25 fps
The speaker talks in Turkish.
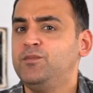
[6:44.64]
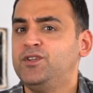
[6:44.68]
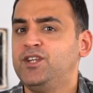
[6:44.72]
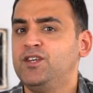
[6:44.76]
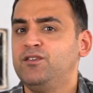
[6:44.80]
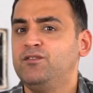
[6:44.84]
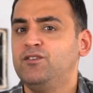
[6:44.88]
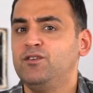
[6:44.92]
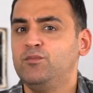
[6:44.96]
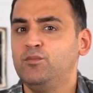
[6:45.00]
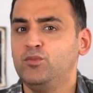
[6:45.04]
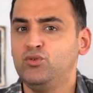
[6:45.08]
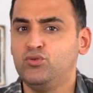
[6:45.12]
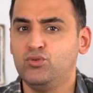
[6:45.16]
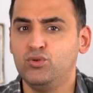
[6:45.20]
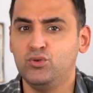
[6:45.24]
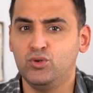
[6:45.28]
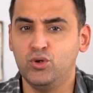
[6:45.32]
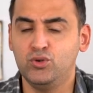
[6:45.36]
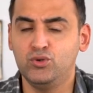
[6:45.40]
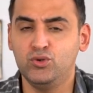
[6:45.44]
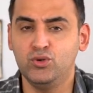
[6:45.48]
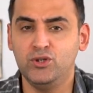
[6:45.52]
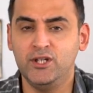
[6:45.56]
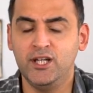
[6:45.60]
MTV
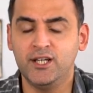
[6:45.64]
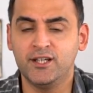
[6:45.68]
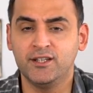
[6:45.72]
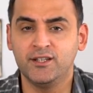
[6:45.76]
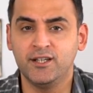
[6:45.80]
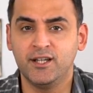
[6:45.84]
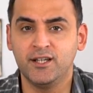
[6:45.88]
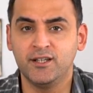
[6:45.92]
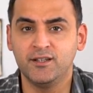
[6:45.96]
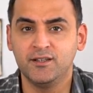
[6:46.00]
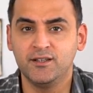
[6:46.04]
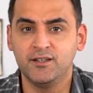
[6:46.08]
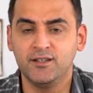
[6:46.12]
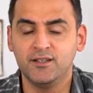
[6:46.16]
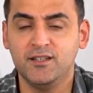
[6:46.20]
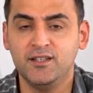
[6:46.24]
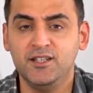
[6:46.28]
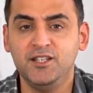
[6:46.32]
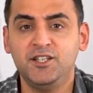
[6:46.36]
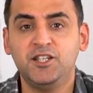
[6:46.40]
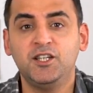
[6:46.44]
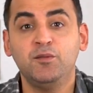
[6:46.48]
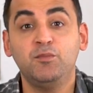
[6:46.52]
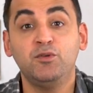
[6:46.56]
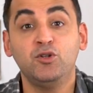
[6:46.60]
Müzik Ödülleri'ne.
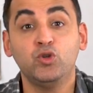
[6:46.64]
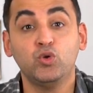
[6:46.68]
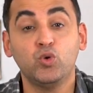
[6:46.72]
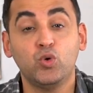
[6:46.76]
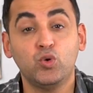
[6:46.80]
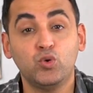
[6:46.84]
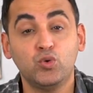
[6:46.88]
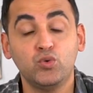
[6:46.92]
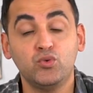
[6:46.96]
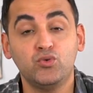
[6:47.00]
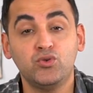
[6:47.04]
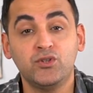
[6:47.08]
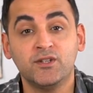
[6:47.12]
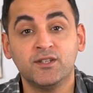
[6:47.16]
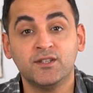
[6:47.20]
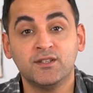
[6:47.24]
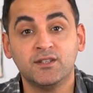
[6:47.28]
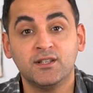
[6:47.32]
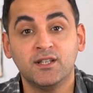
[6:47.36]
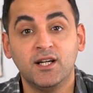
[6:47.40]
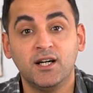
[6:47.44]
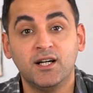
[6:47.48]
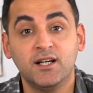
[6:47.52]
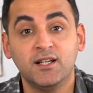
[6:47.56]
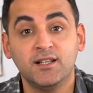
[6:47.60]
2009
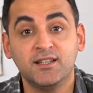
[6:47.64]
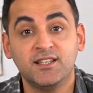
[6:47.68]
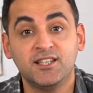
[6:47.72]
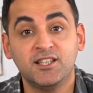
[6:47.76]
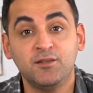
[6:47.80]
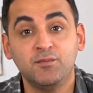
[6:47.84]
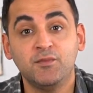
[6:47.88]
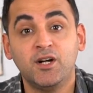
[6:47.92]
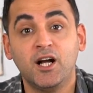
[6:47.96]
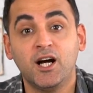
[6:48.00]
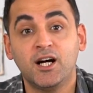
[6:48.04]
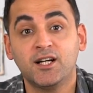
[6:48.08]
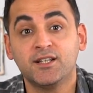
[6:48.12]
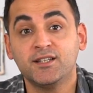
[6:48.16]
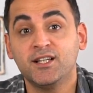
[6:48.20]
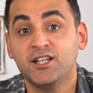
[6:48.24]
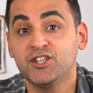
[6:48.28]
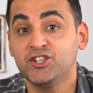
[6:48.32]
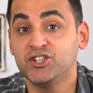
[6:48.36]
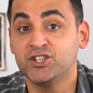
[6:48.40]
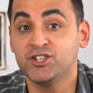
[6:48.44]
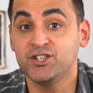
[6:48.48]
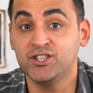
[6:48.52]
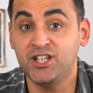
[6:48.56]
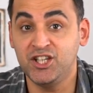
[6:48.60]
yılında Kim
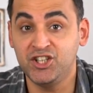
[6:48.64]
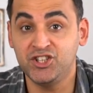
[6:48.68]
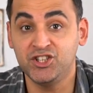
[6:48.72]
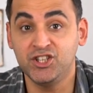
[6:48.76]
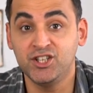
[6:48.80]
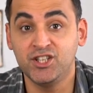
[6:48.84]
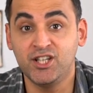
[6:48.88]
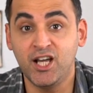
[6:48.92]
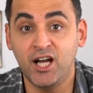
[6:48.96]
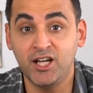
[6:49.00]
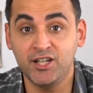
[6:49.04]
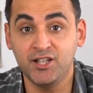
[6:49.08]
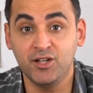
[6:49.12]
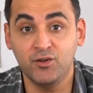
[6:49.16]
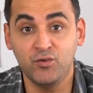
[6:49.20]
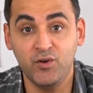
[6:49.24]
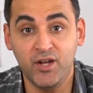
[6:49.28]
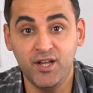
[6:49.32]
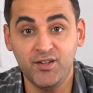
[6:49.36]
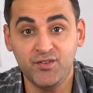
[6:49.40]
Kardashian'ın eşi Kanye